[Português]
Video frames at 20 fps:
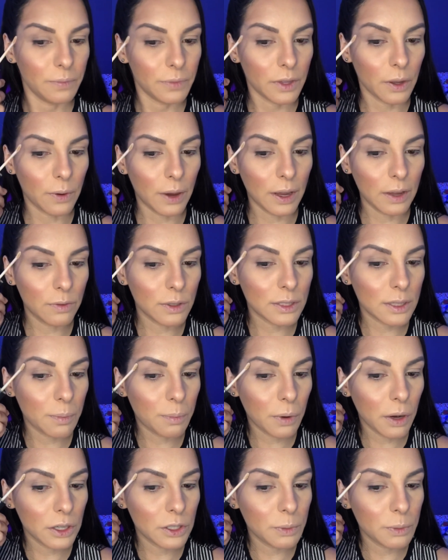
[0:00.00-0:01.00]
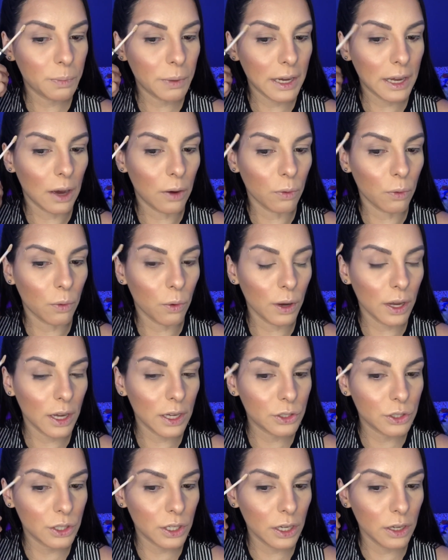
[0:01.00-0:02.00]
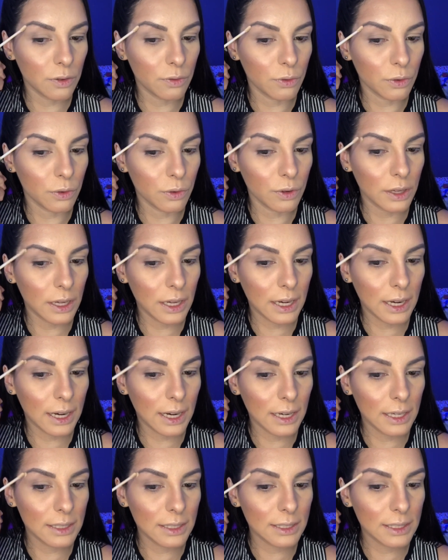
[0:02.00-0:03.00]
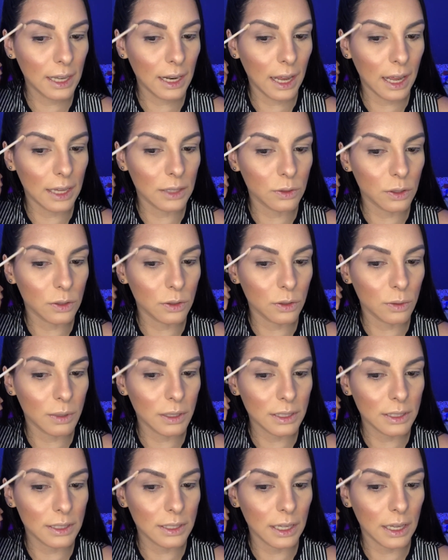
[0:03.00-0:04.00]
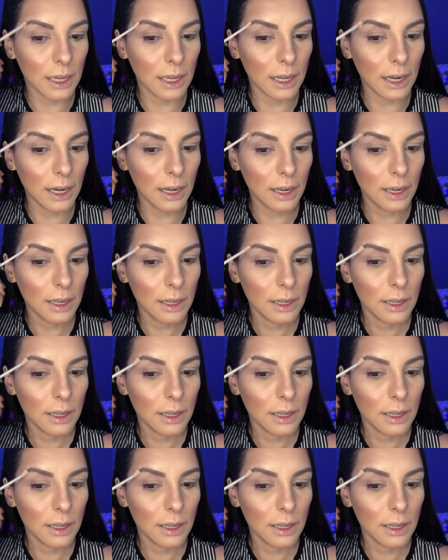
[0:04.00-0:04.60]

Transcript: Então, aí você pode pegar um corretivo e cancelar a sua sobrancelha